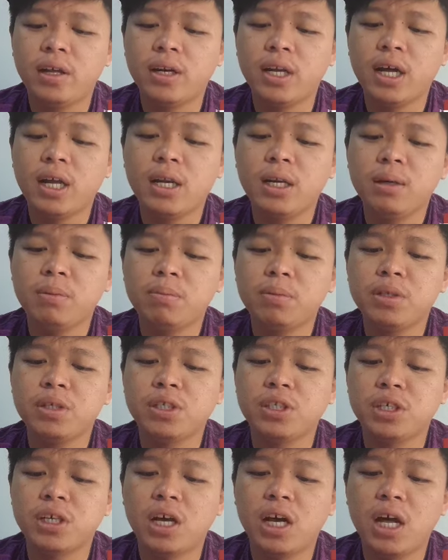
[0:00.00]
dan
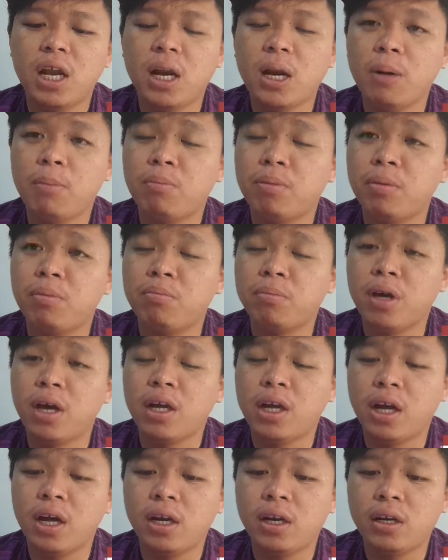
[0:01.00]
Pencegahan
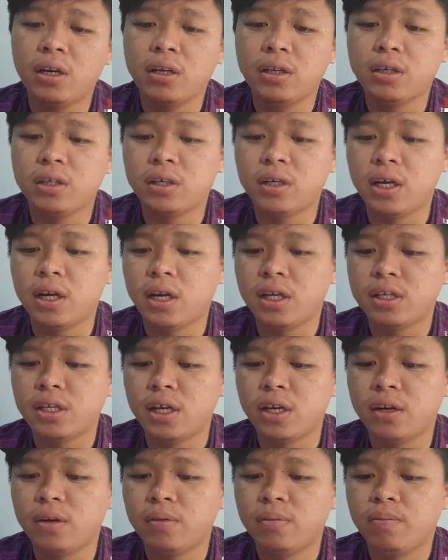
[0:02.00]
Pembiayaan
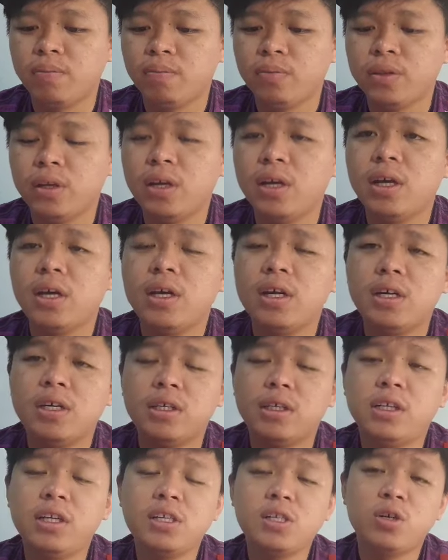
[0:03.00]
Keganasan.
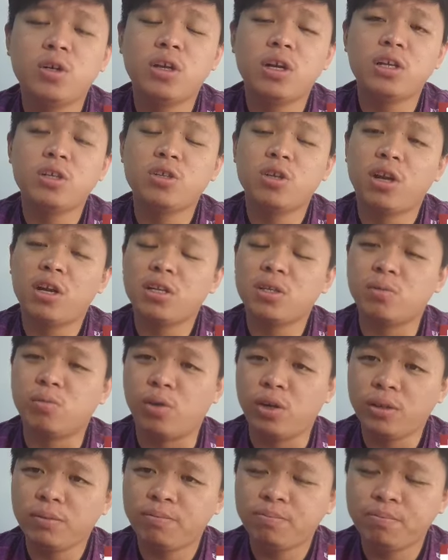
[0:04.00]
Jadi saudara-saudara
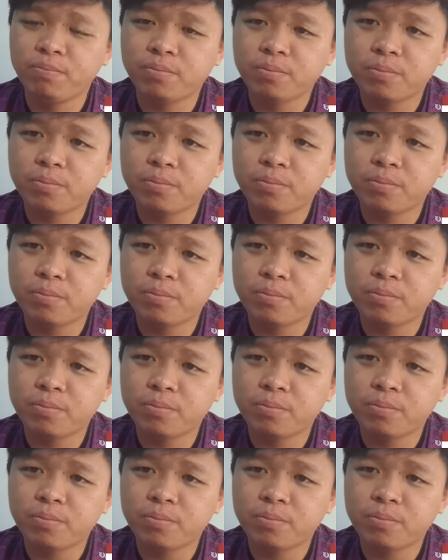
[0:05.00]
semua,